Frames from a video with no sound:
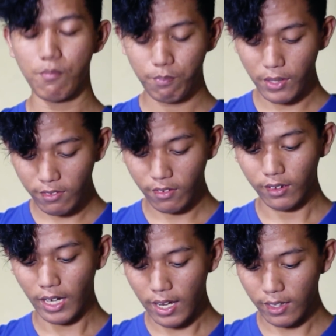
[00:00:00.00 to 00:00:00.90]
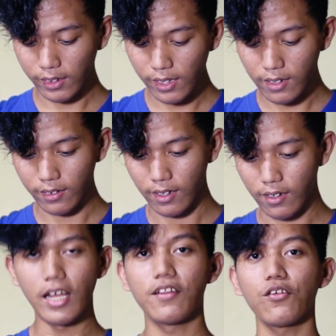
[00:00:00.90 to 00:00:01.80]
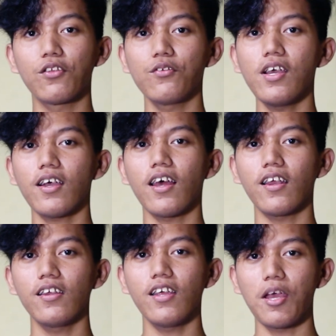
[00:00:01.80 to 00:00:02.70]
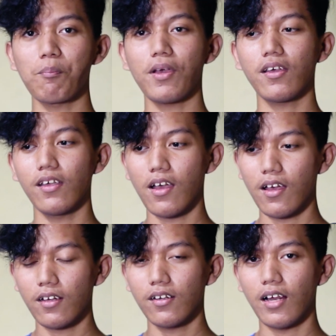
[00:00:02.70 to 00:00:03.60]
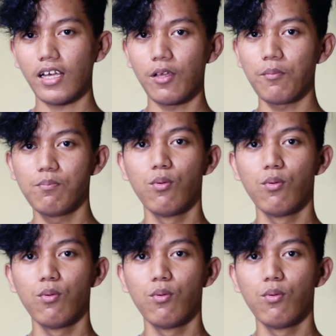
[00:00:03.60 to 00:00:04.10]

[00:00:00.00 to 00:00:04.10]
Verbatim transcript: di feeds kalian ya dan tentunya karena ini efek yang lagi